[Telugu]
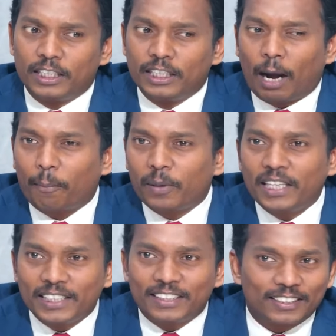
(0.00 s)
ఇది
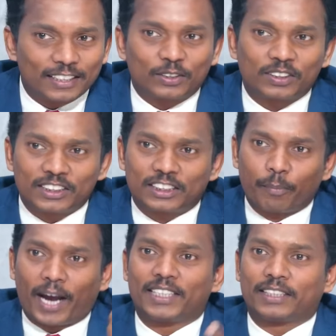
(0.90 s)
అప్లై చేసే రిజల్ట్స్ వస్తే ఇట్స్
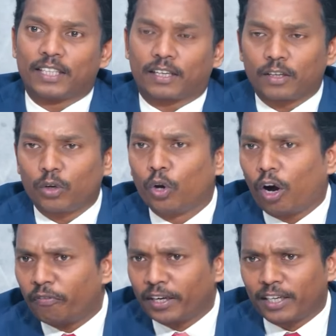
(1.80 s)
మ్యాజిక్ సార్
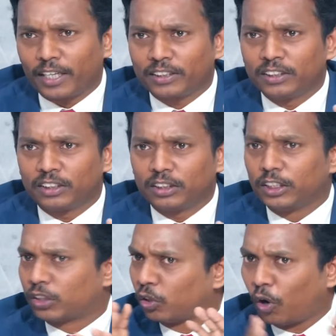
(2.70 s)
లా ఆఫ్ అట్రాక్షన్స్
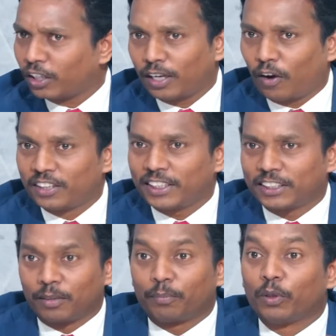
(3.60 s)
ఇస్ నాట్ ఎ లాజిక్
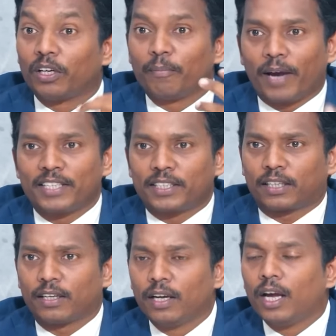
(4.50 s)
ఇట్స్ ఎ ప్యూర్లీ
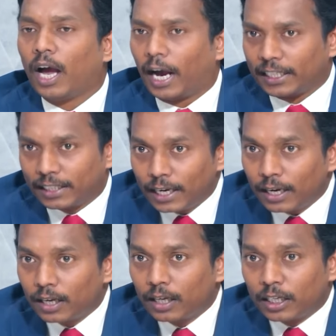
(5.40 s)
మ్యాజిక్ అయితే
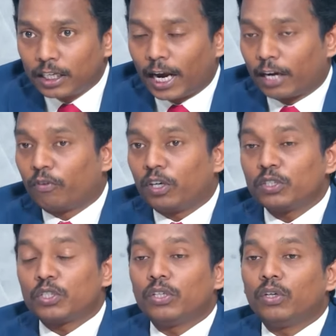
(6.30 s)
ఈ
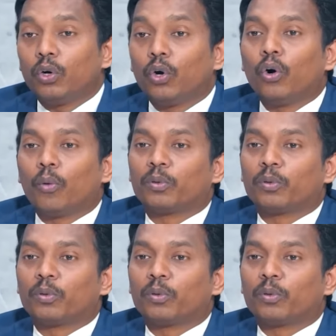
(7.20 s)
అడ్వాన్స్డ్ హో